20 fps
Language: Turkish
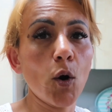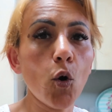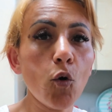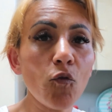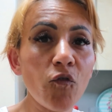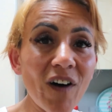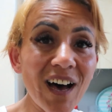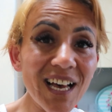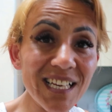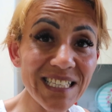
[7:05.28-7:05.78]
o
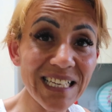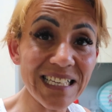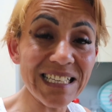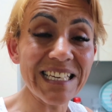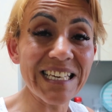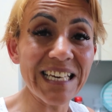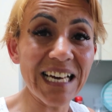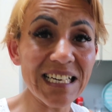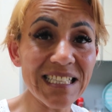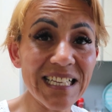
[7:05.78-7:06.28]

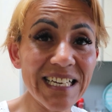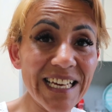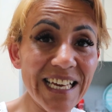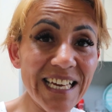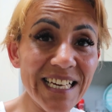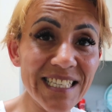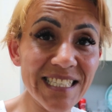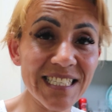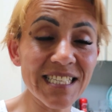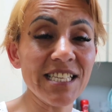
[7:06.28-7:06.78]
fazlalık yağlar
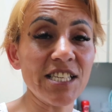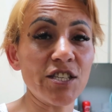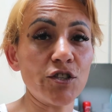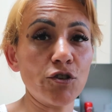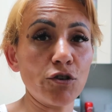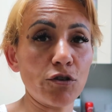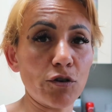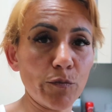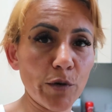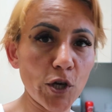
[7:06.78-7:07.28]
erisin
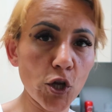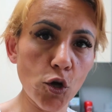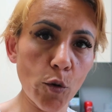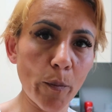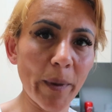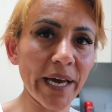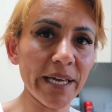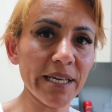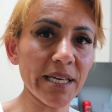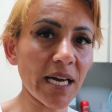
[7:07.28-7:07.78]
istiyorum.
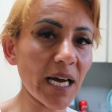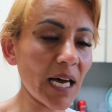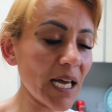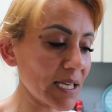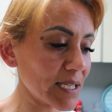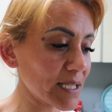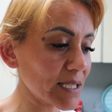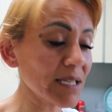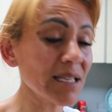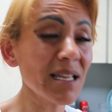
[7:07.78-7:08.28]
Kilom aynı
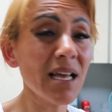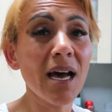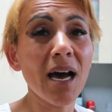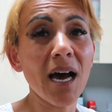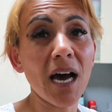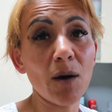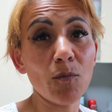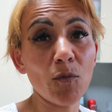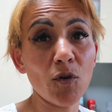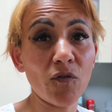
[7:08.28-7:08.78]
kalsın
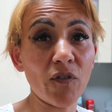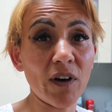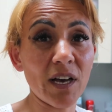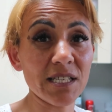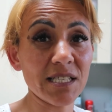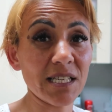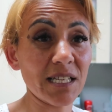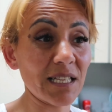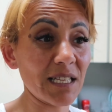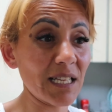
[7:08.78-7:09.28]
ama o
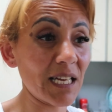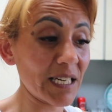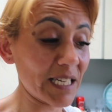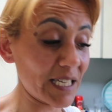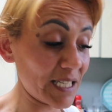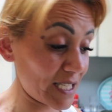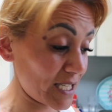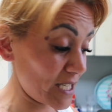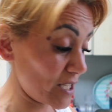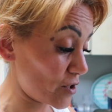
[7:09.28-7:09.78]
fazlalıklar
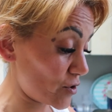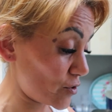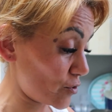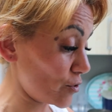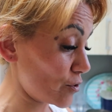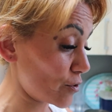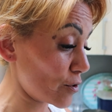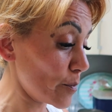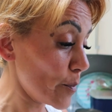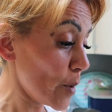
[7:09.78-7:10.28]
gitsin
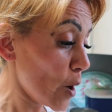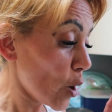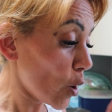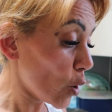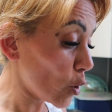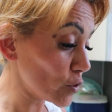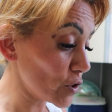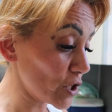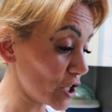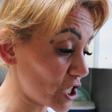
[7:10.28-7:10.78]
istiyorum.
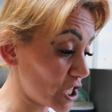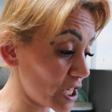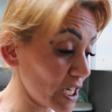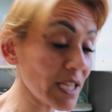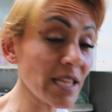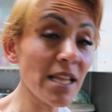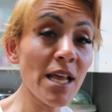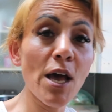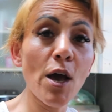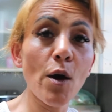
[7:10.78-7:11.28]
Onun
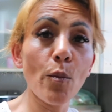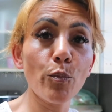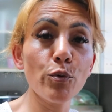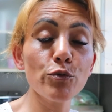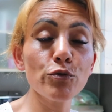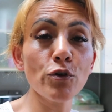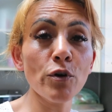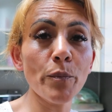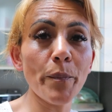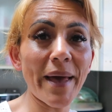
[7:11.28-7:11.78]
için
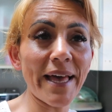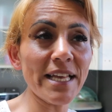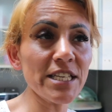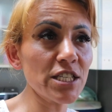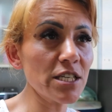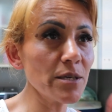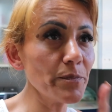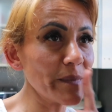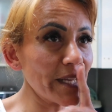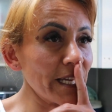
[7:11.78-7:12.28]
bunu ben
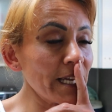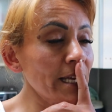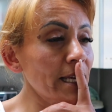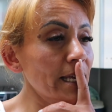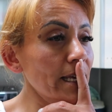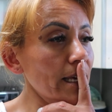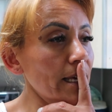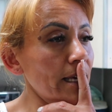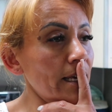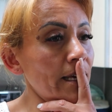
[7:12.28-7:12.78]
şimdi
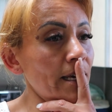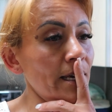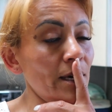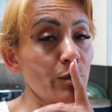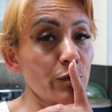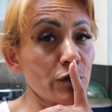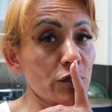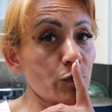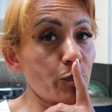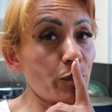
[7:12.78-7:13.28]

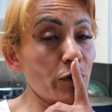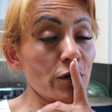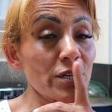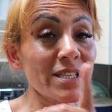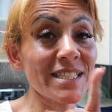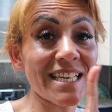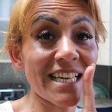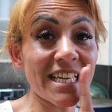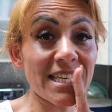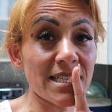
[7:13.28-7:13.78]
e, bu sporu
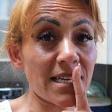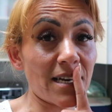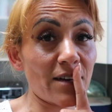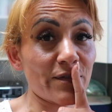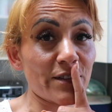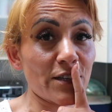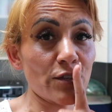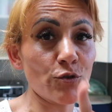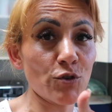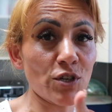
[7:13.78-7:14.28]
8
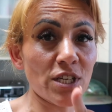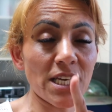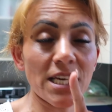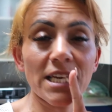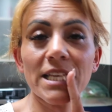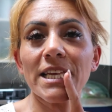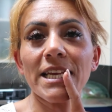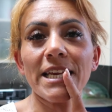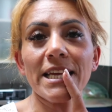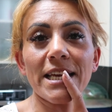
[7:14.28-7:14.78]
hafta
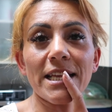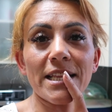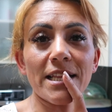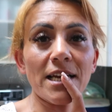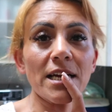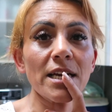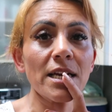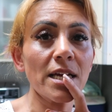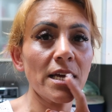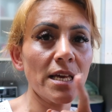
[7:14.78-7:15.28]
Türkiye'ye gidene
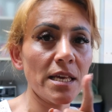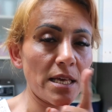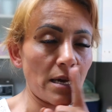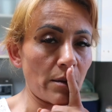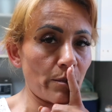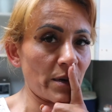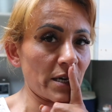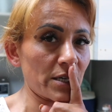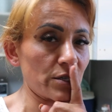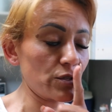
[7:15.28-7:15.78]
kadar
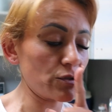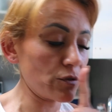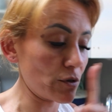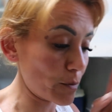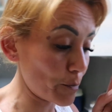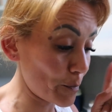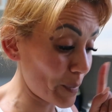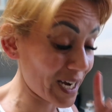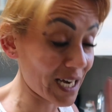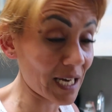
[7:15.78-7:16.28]
yapmak
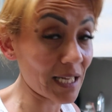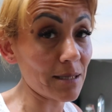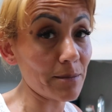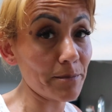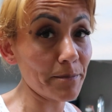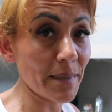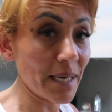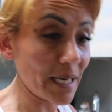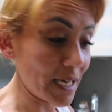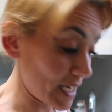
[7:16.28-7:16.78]
istiyorum.
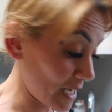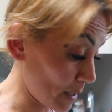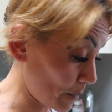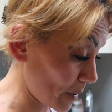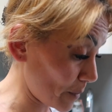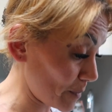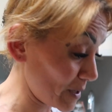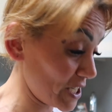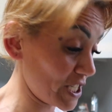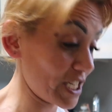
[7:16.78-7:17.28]
Bakalım
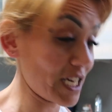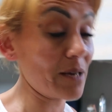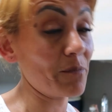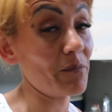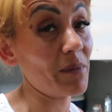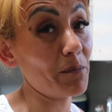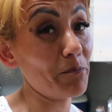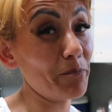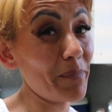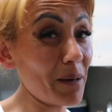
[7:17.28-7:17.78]
Yapabilecek
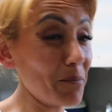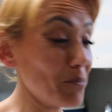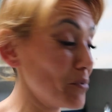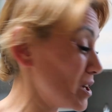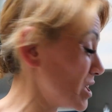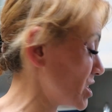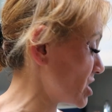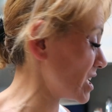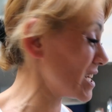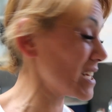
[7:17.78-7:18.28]
miyim? Ben
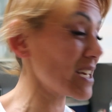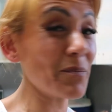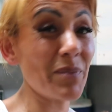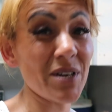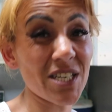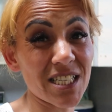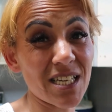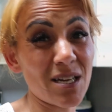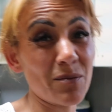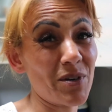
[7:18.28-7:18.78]
böyle şeylere
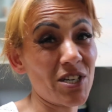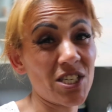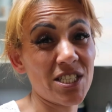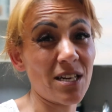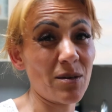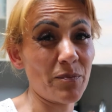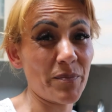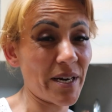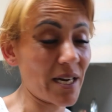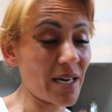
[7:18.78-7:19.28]
başlar başlar